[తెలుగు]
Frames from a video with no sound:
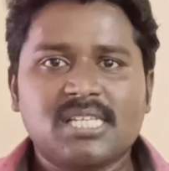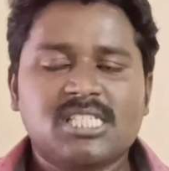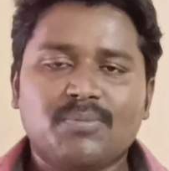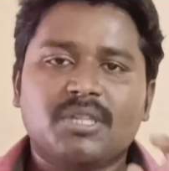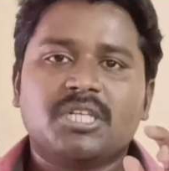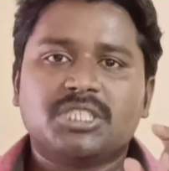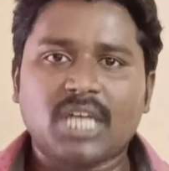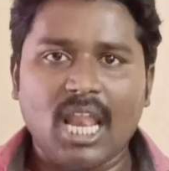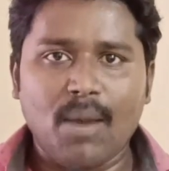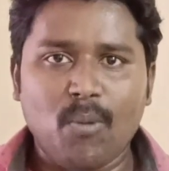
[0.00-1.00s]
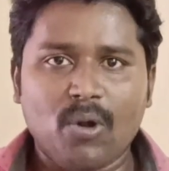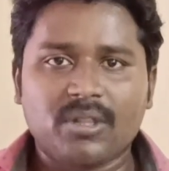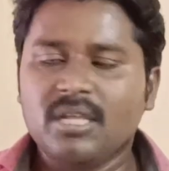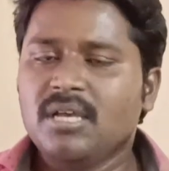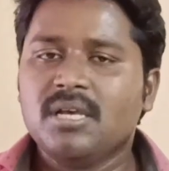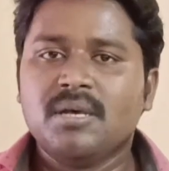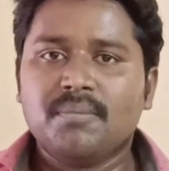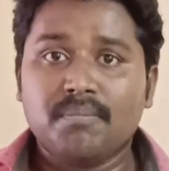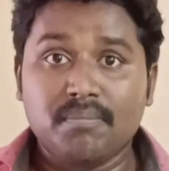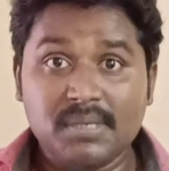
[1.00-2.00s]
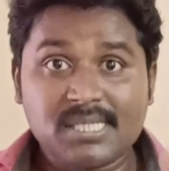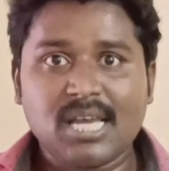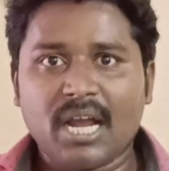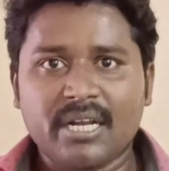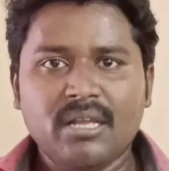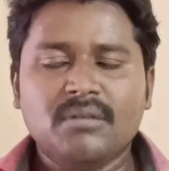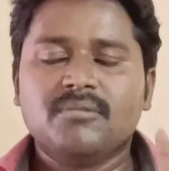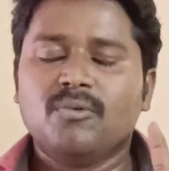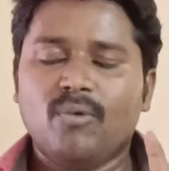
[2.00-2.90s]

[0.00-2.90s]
చేస్తా సినిమా అయితే చాలా బాగుంటుంది మిస్ కాకండి